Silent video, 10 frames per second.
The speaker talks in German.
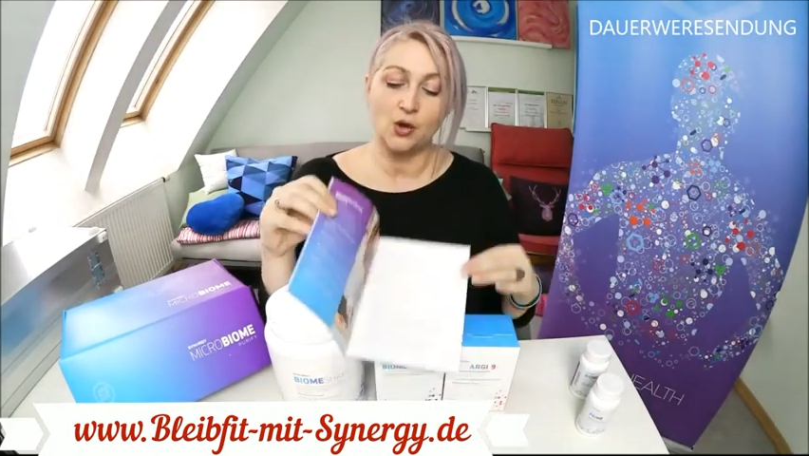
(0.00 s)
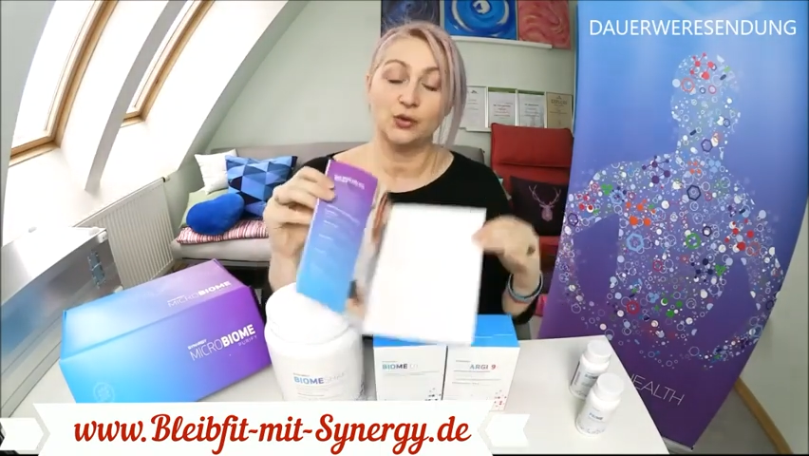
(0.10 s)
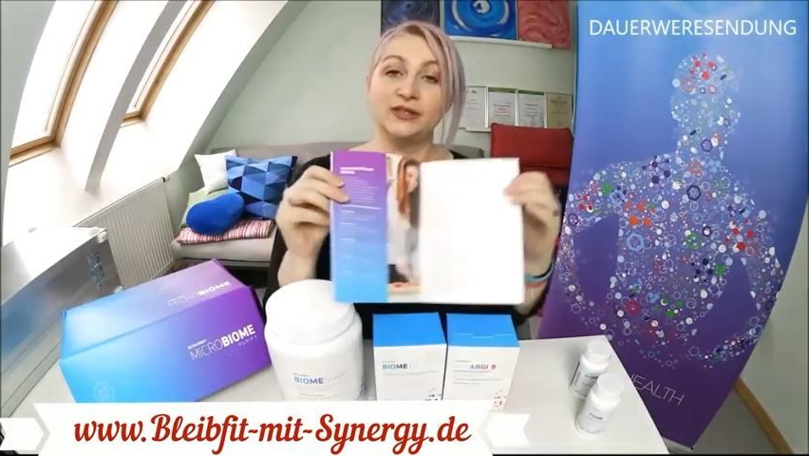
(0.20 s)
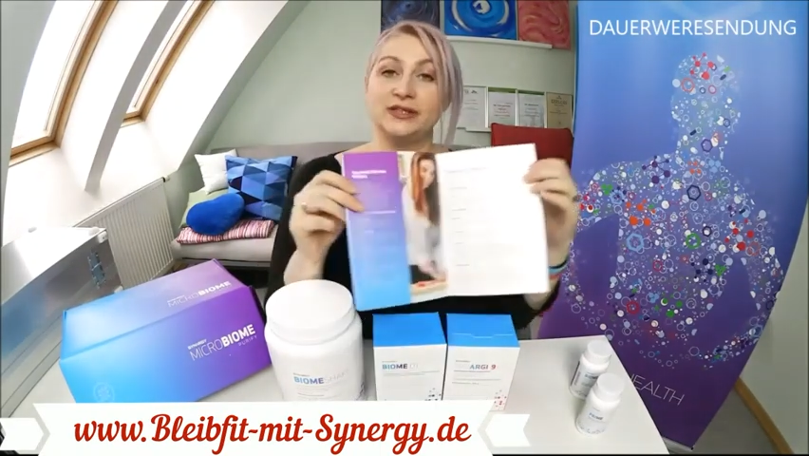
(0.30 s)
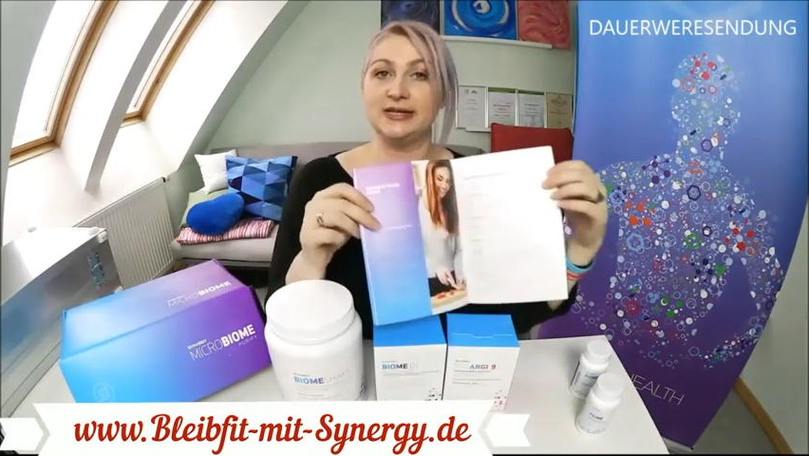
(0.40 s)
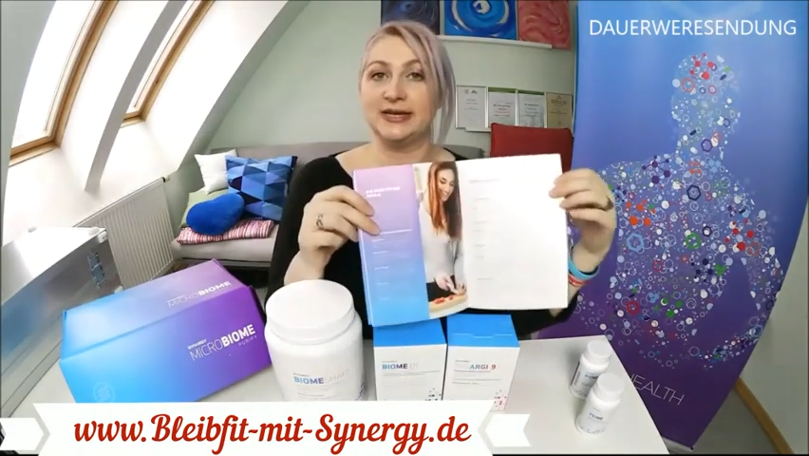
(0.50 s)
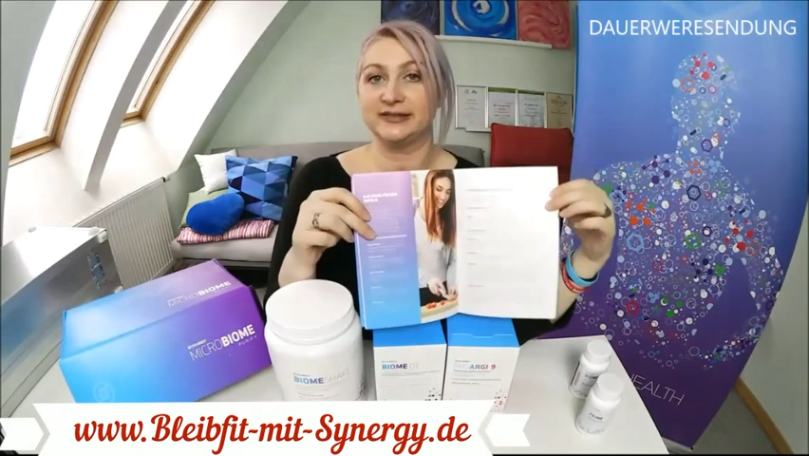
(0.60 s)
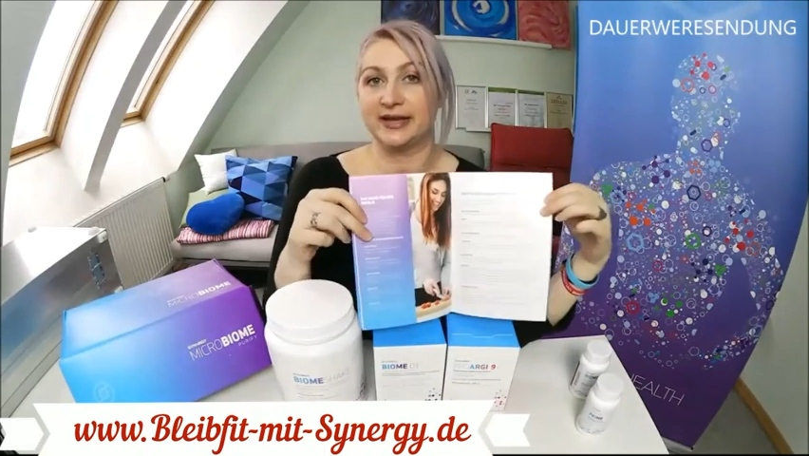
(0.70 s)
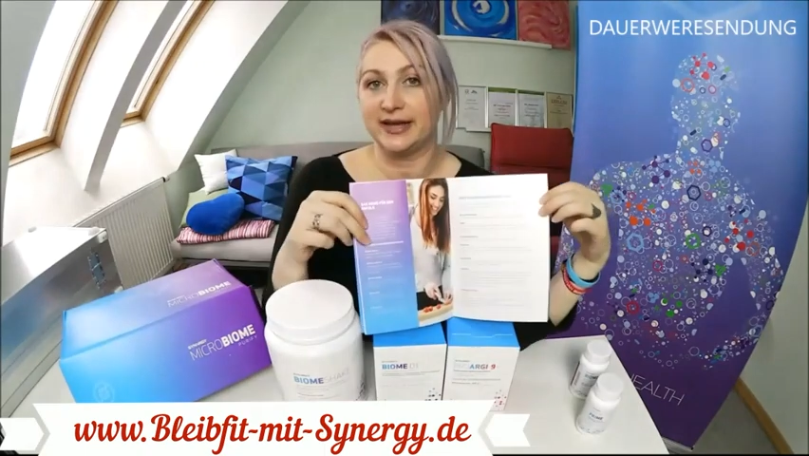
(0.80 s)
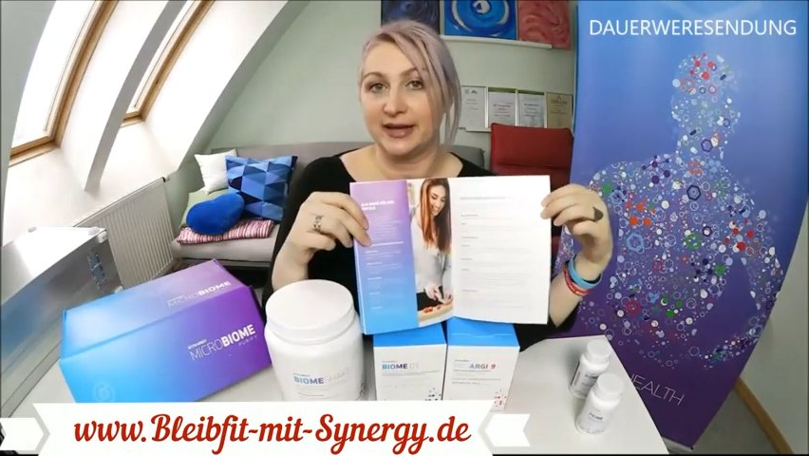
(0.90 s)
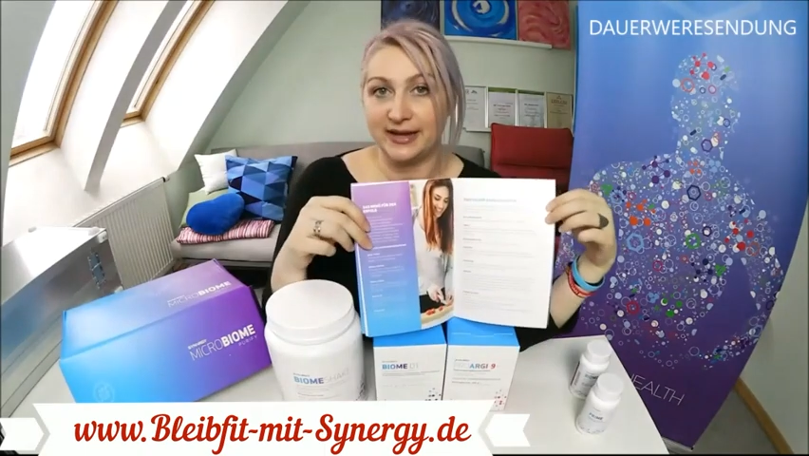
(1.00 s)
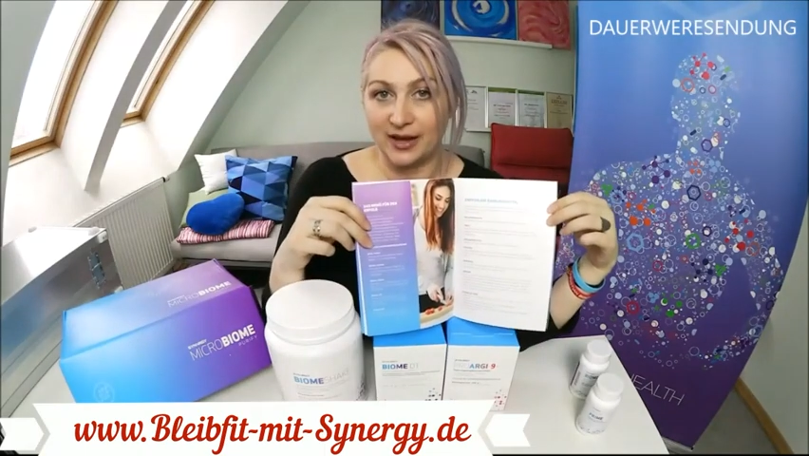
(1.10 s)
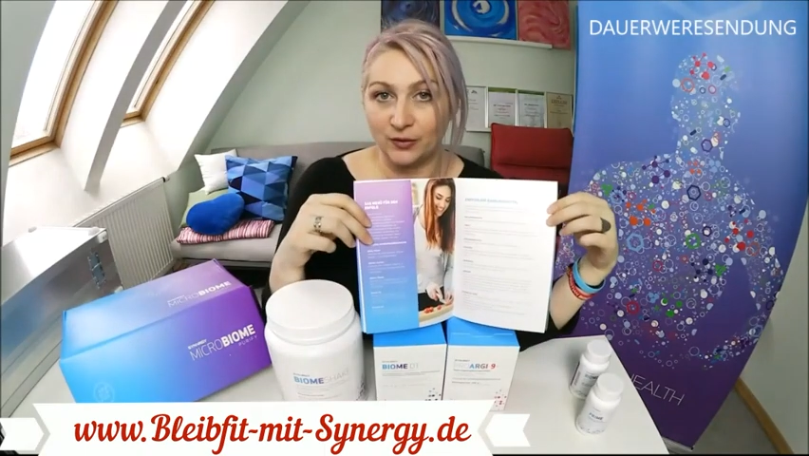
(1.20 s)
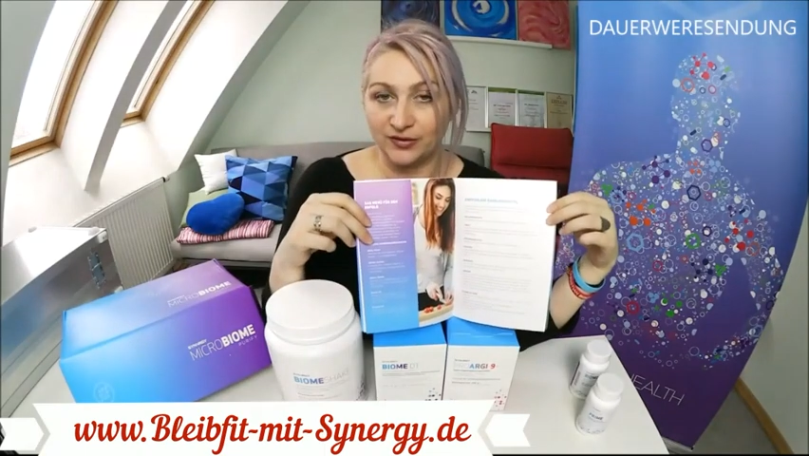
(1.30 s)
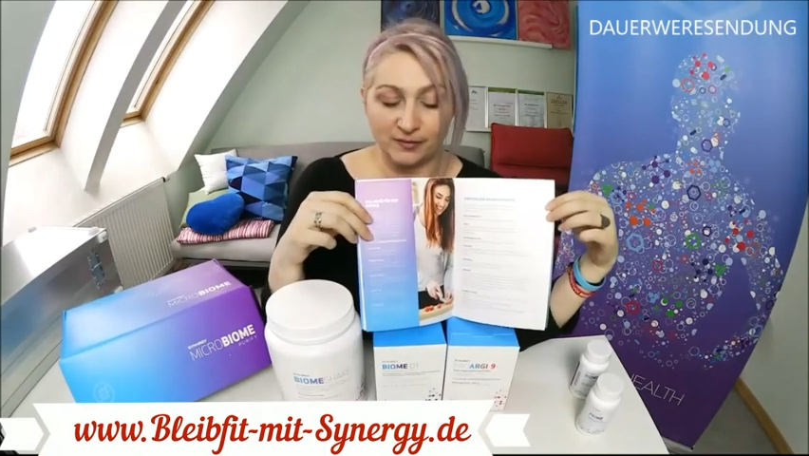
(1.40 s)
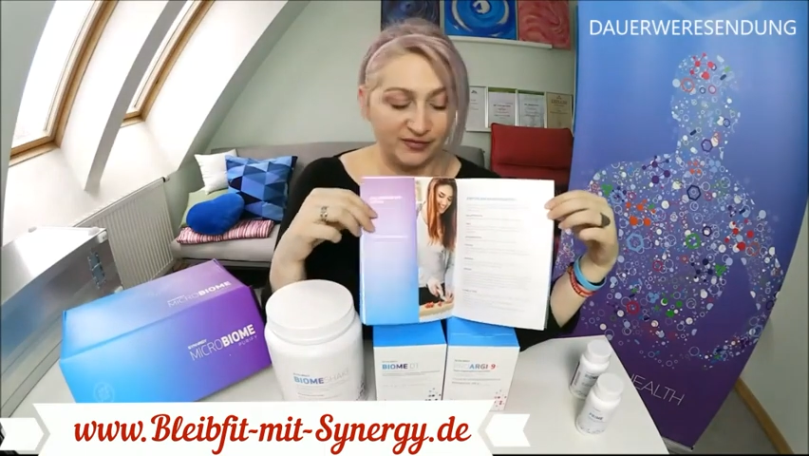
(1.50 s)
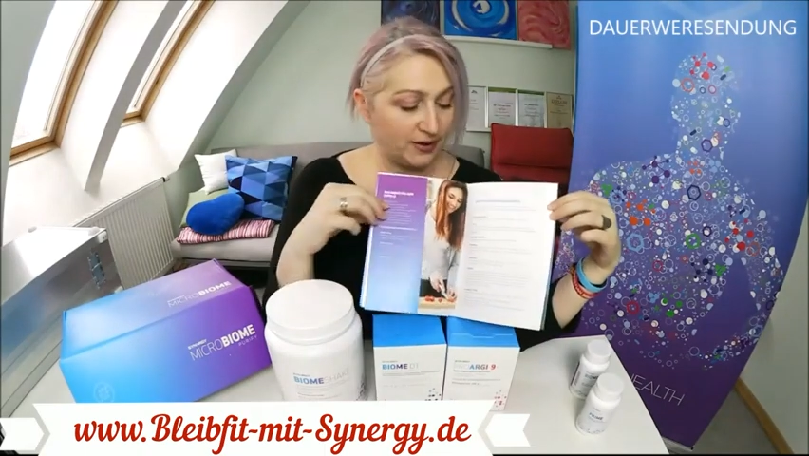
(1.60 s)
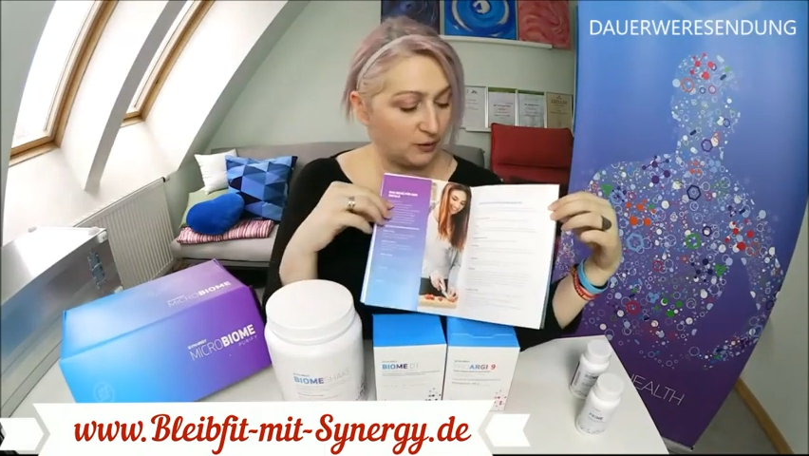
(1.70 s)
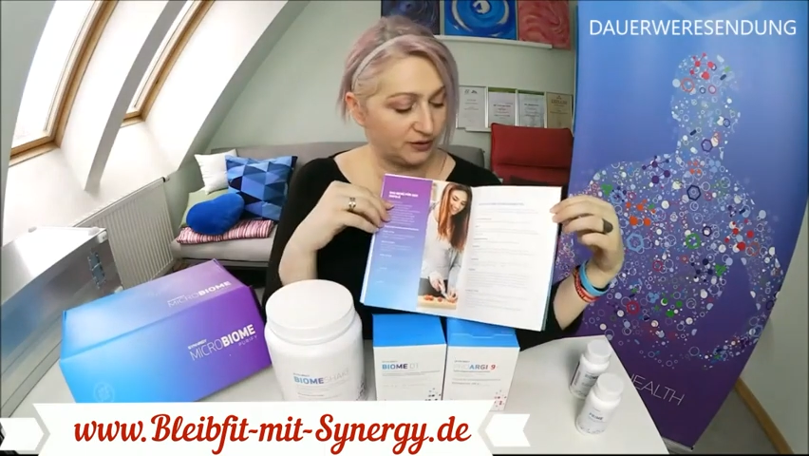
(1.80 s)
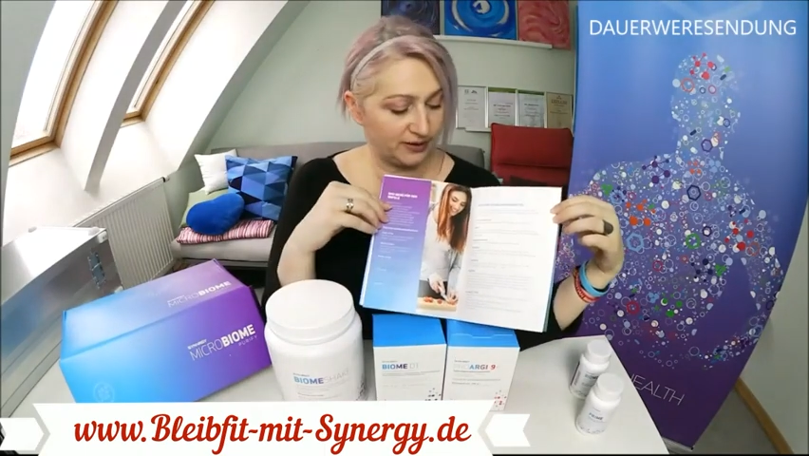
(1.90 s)
und hier ist eine
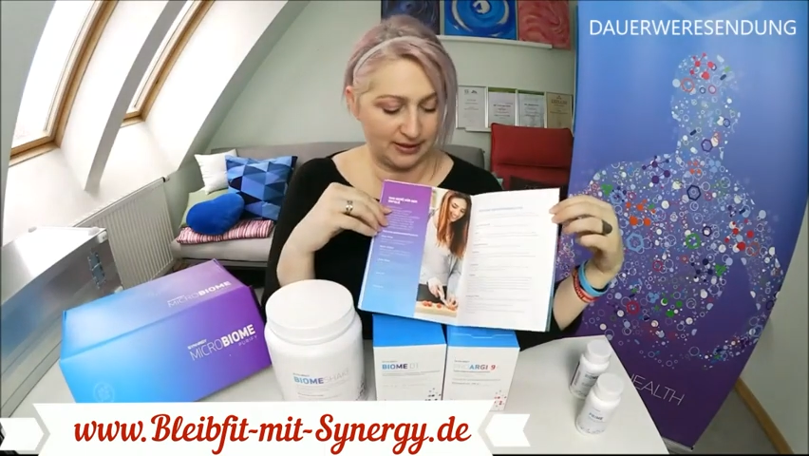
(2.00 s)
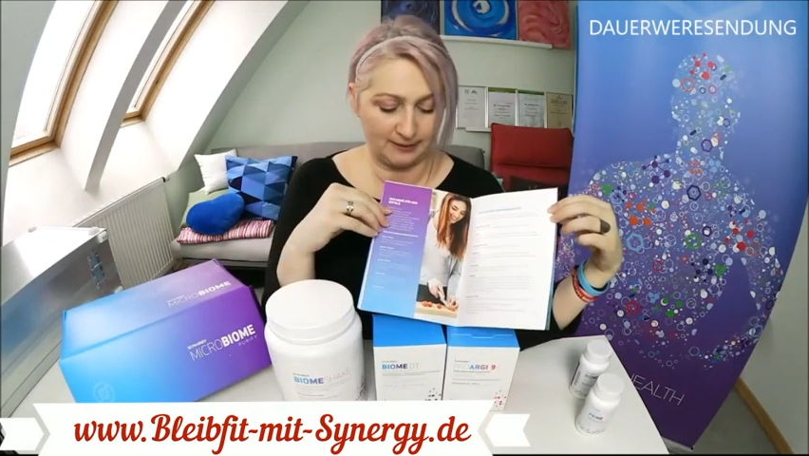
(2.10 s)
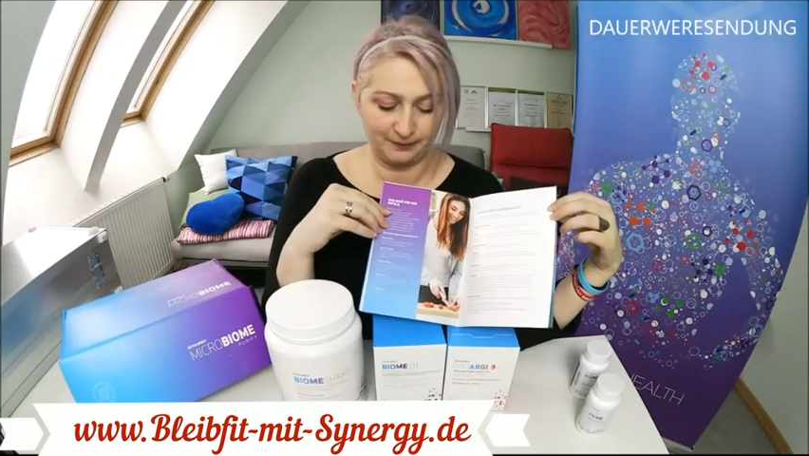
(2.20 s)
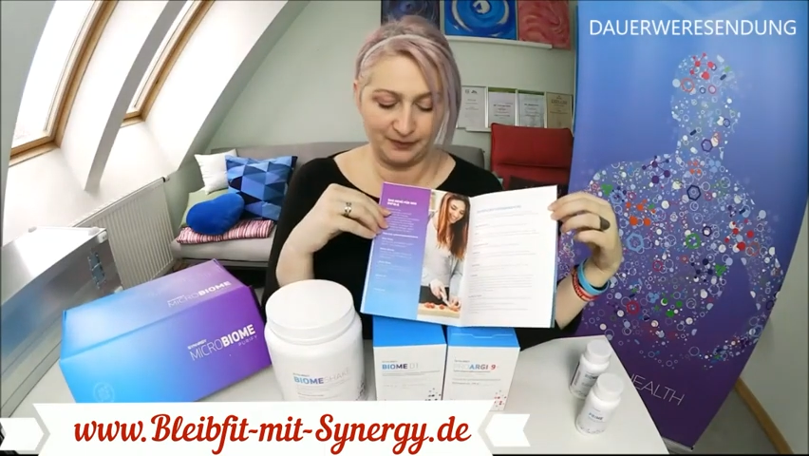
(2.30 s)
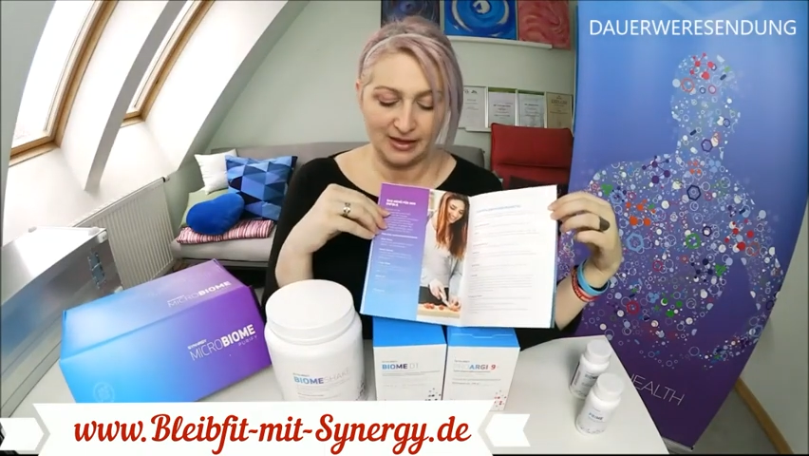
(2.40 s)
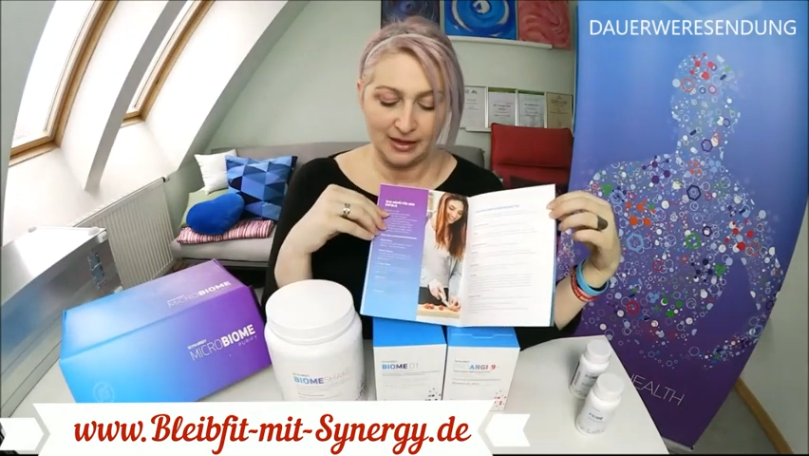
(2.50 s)
Ernährungsempfehlung drinnen.